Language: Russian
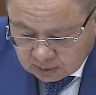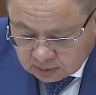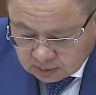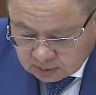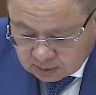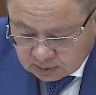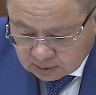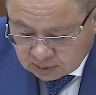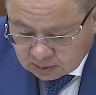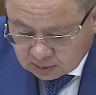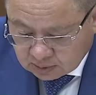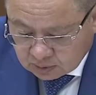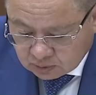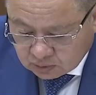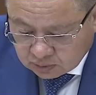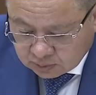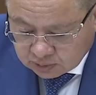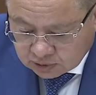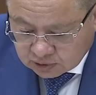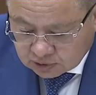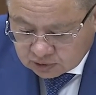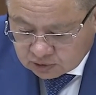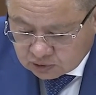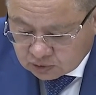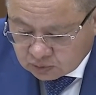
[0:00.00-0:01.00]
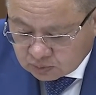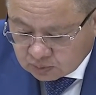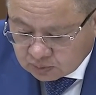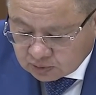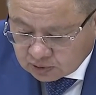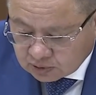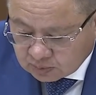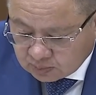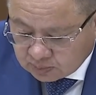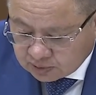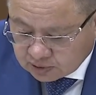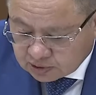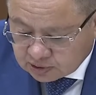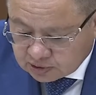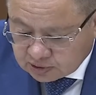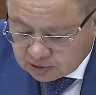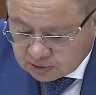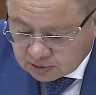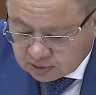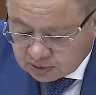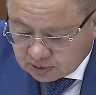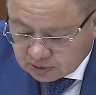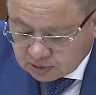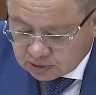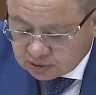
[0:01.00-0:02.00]
А, общая сумма почти
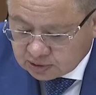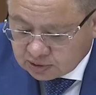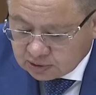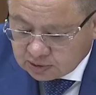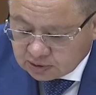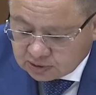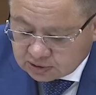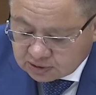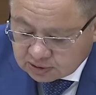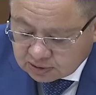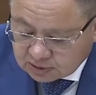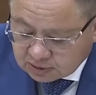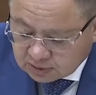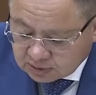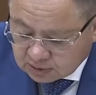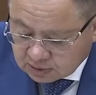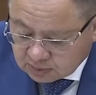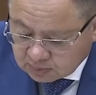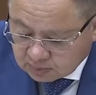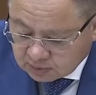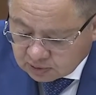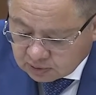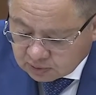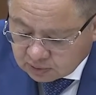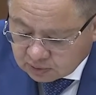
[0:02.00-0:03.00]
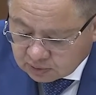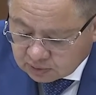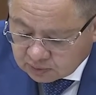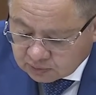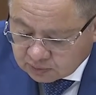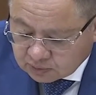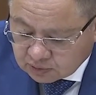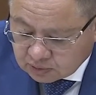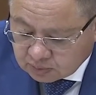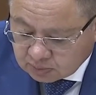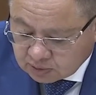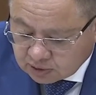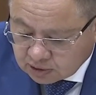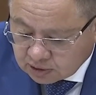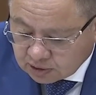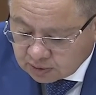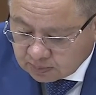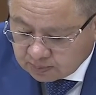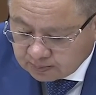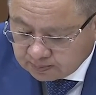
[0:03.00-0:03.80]
400 миллионов рублей.